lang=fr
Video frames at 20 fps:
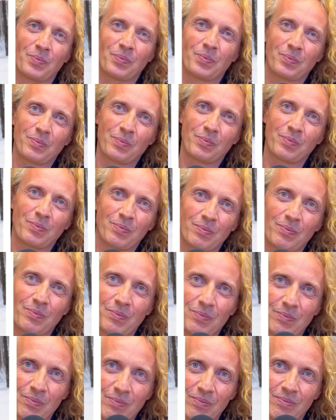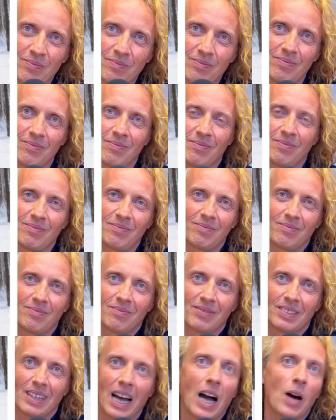J'ai toujours euh, aimé
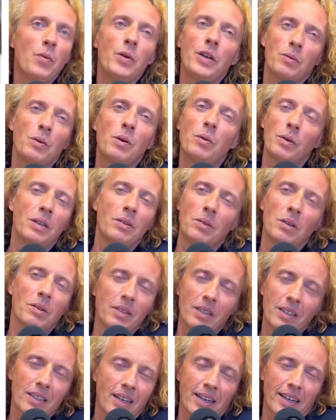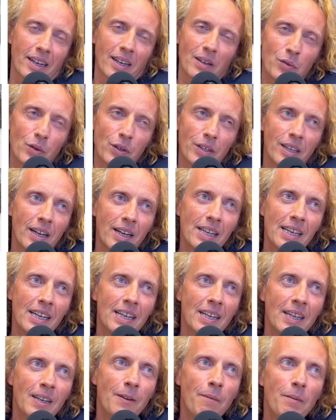être à l'origine des projets. J'ai toujours, euh, oui,
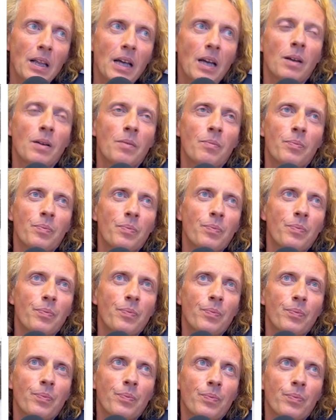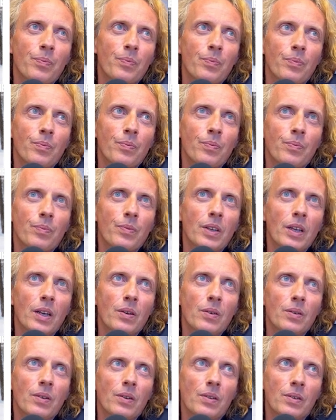été en quelque sorte euh,
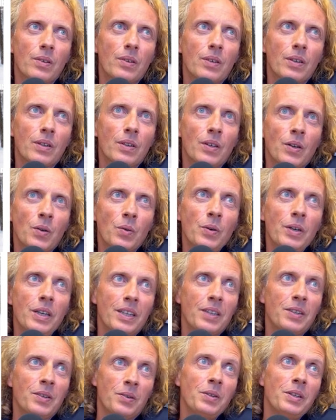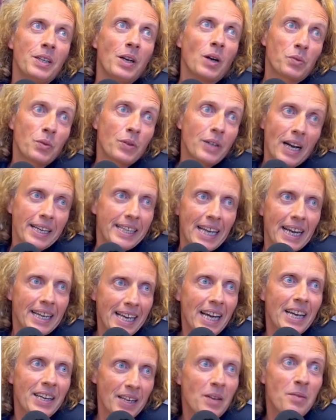leader des projets avec ma, dans ma compagnie
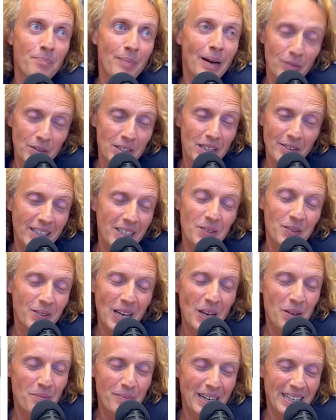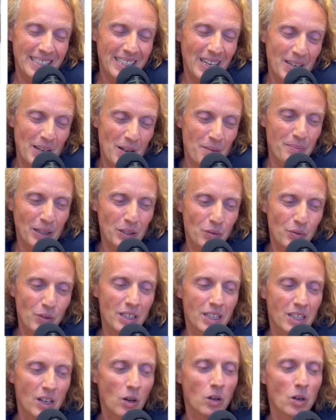théâtrale.
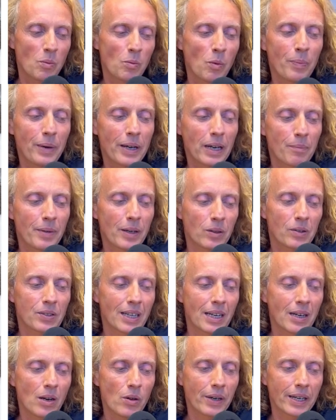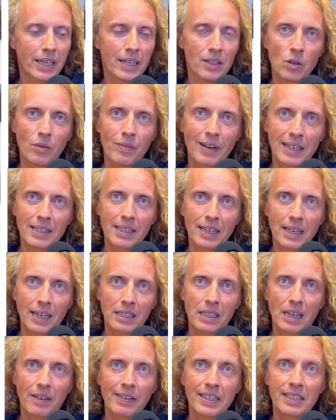et, c'est quelque
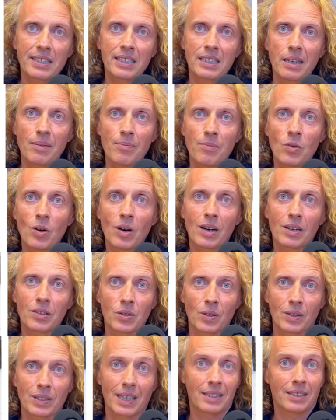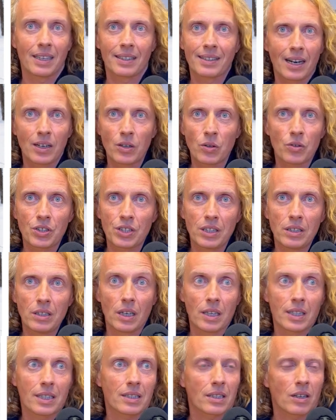chose qui aussi peut-être est un
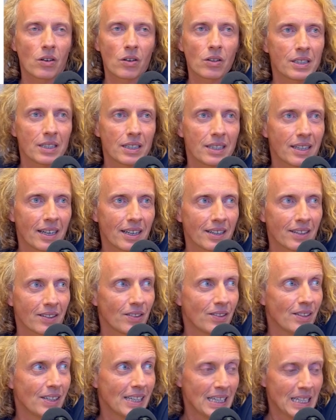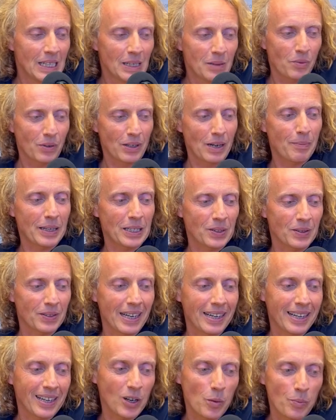héritage, celui de mon père, qui,
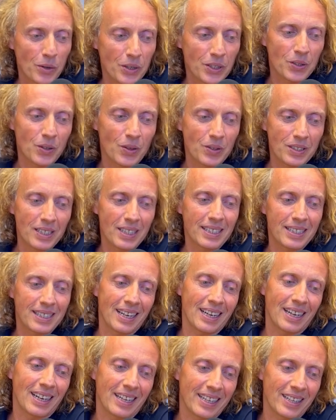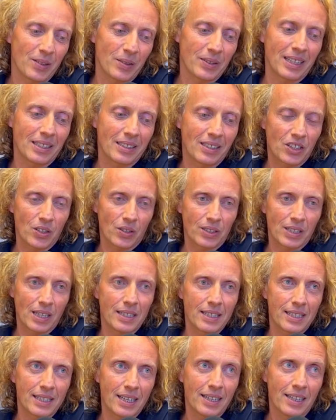est, quelqu'un, Daniel Mesguich, qui est, qui est
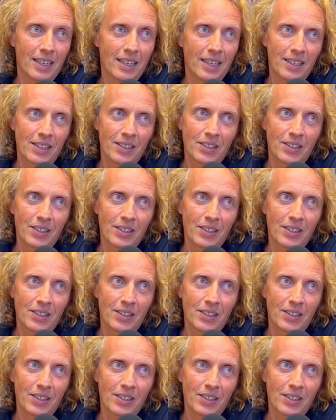quelqu'un qui a